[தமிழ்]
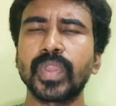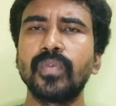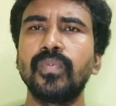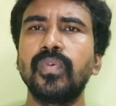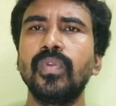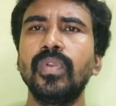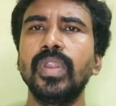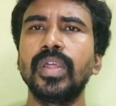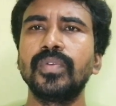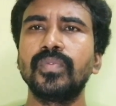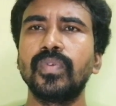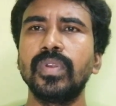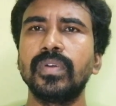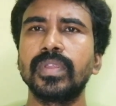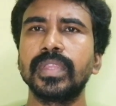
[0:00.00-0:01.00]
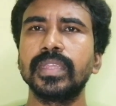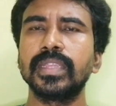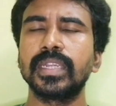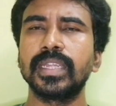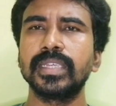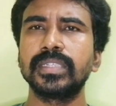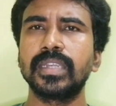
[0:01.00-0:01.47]
ஃபுல் அண்ட் ஃபுல் வந்து
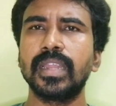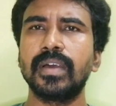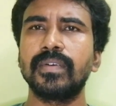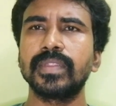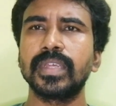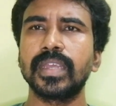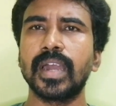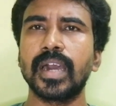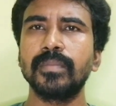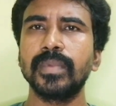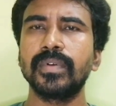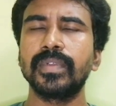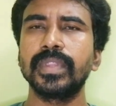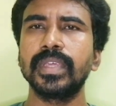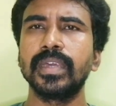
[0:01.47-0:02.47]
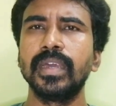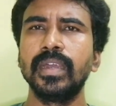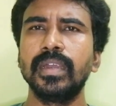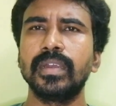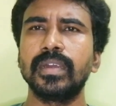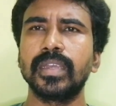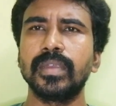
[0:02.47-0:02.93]
இந்த டெஸ்ட்லாம் வந்து யாருமே வந்து
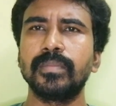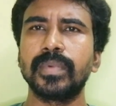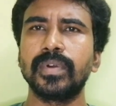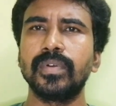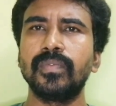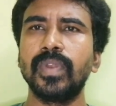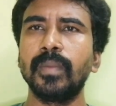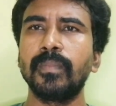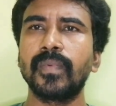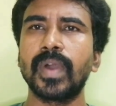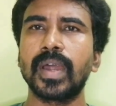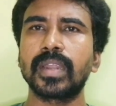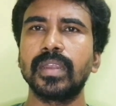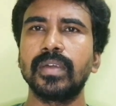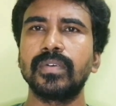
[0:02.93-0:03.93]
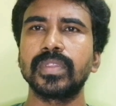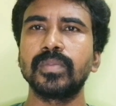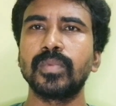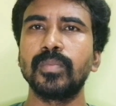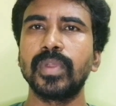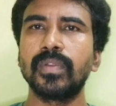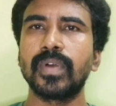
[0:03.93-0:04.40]
இப்போ ஃப்ளிப்கார்ட்டில் வந்து
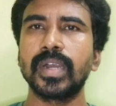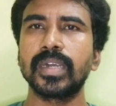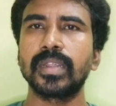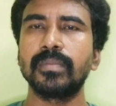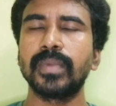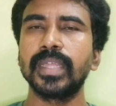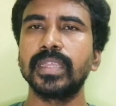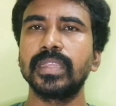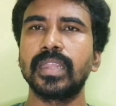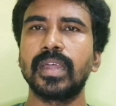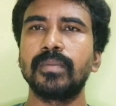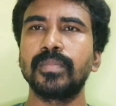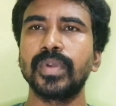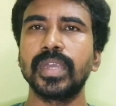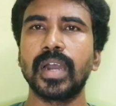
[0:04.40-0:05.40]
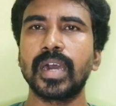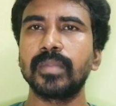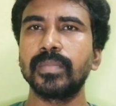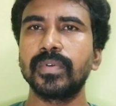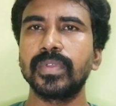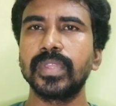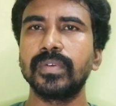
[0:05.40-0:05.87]
மொபைல் வாங்குற மாதிரி இதெல்லாம் போய்
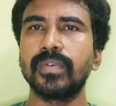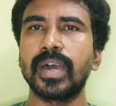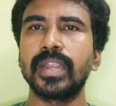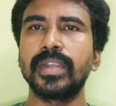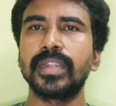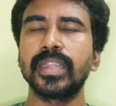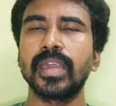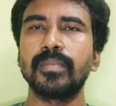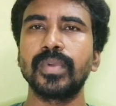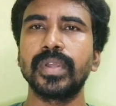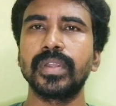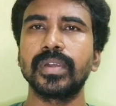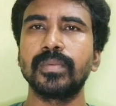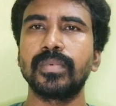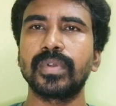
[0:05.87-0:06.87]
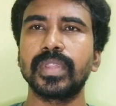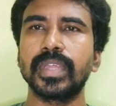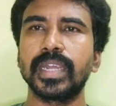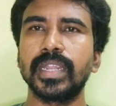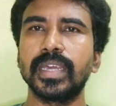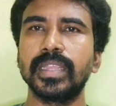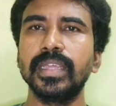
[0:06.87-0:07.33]
யாருமே வந்து வாலண்டரியாக போய் எடுக்க போகிறது
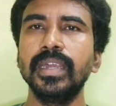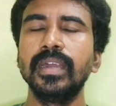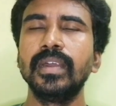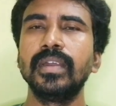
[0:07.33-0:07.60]
கிடையாது